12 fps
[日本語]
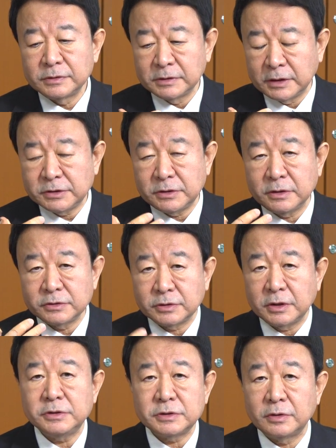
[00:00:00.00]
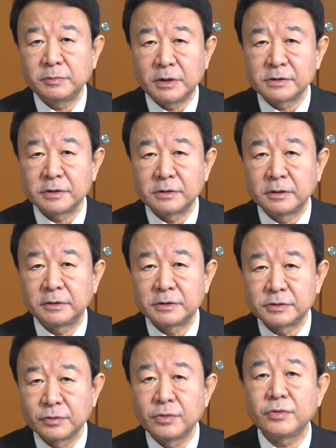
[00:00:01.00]
大事な主権者の皆さんの間に
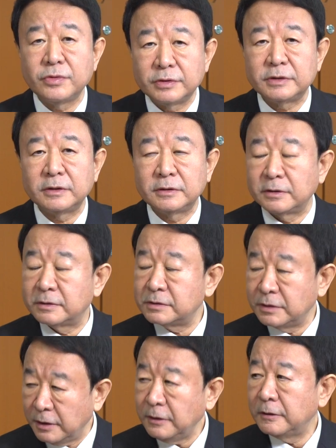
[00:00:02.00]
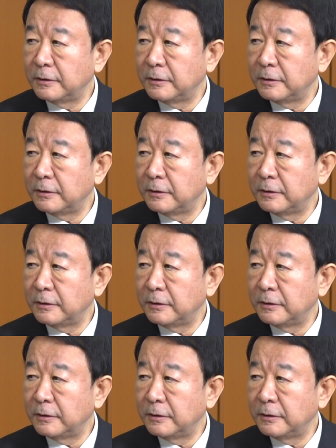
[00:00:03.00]
すごく起きててですね、